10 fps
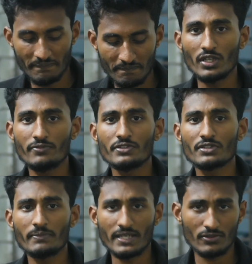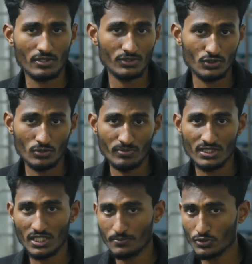তো এই ভিডিওটা মেক করা হচ্ছে চব্বিশ
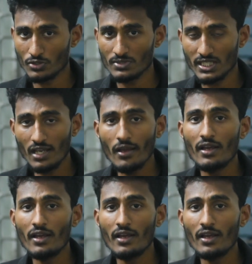সালের প্রথম দিকে